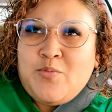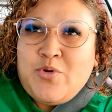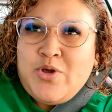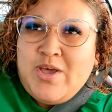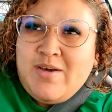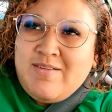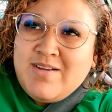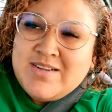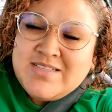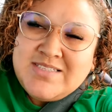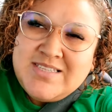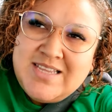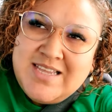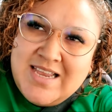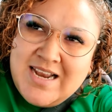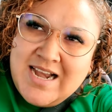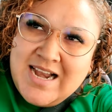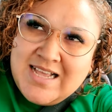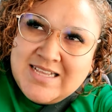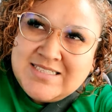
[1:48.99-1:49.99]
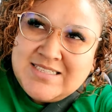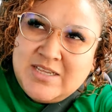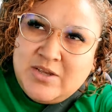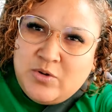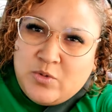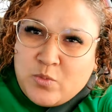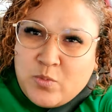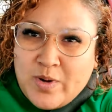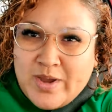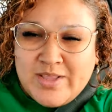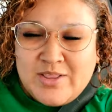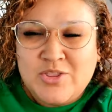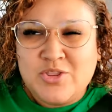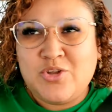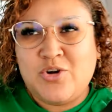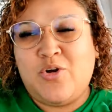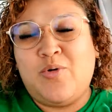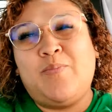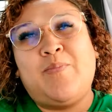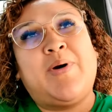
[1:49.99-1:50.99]
Voy a ver si las
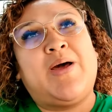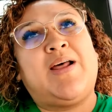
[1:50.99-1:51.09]
encuentro